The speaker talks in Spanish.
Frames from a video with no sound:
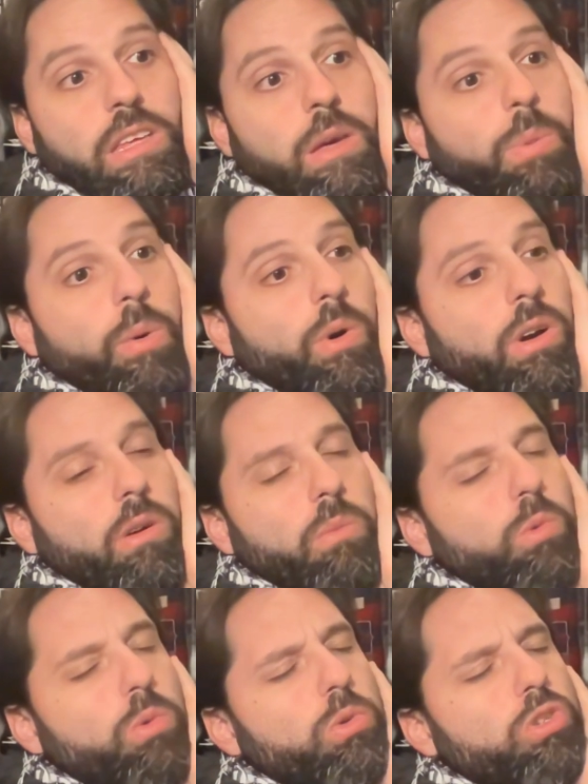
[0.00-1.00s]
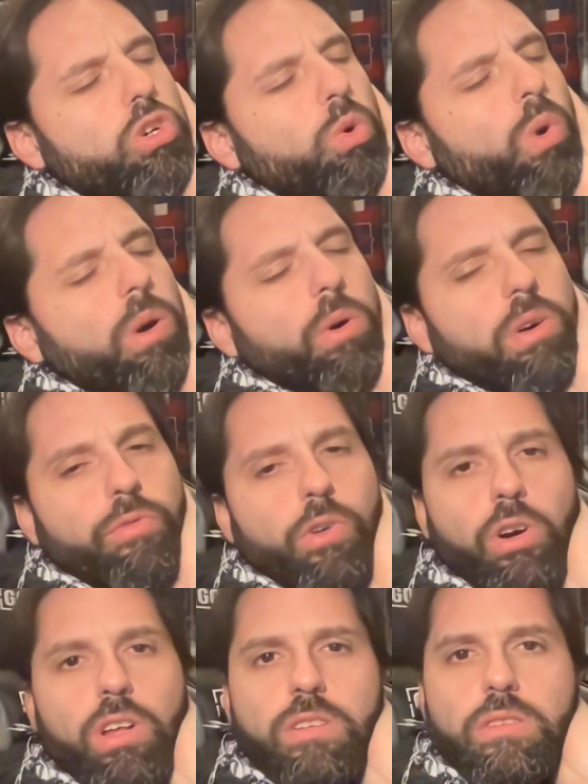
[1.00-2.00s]
y después, bueno, mucho huevo de
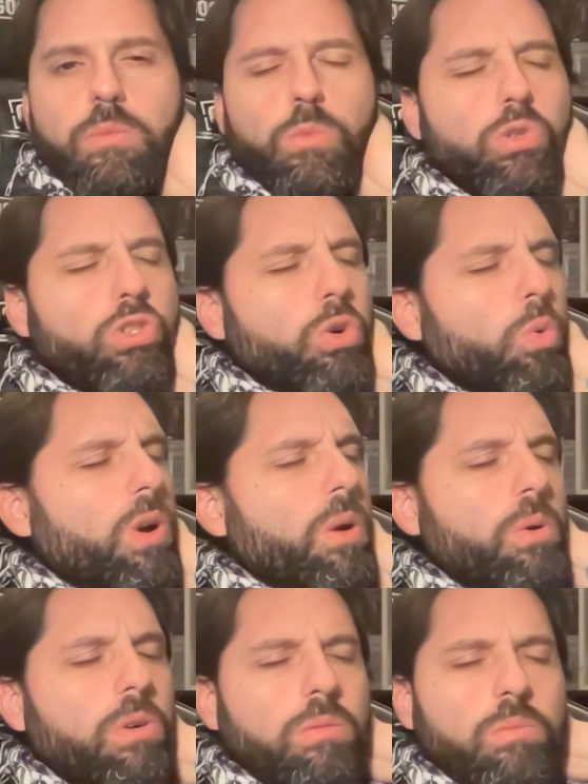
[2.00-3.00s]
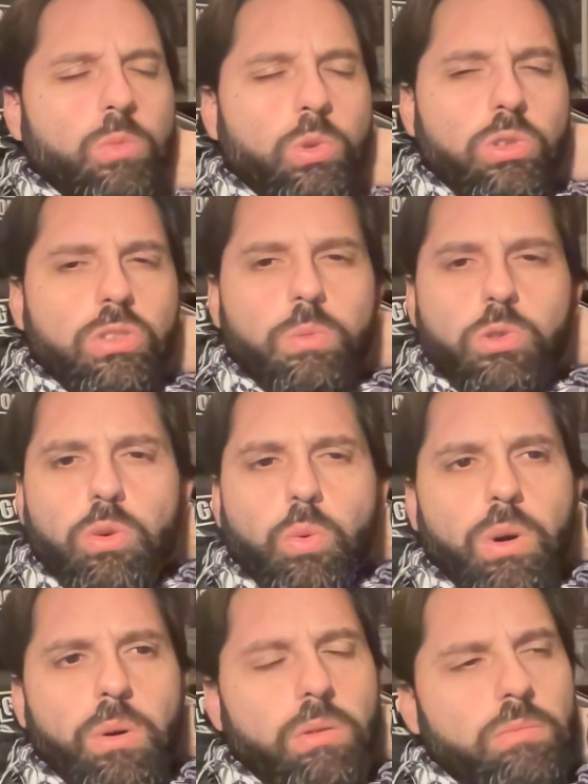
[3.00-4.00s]
flores. Mucho huevo. Mucho, mucho
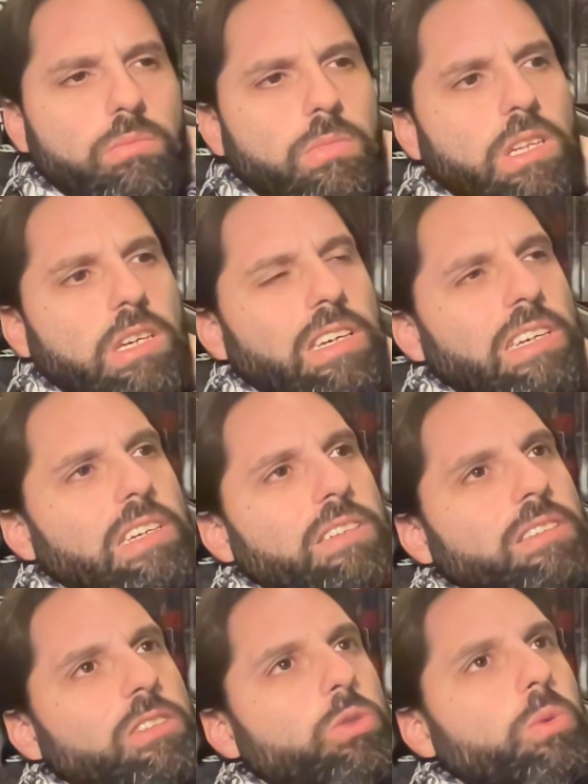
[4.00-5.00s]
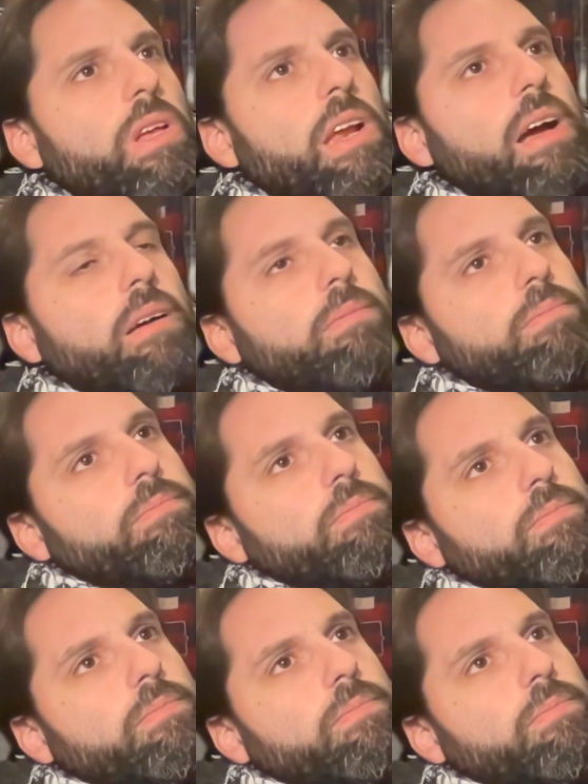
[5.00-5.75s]
huevo. Si tuviera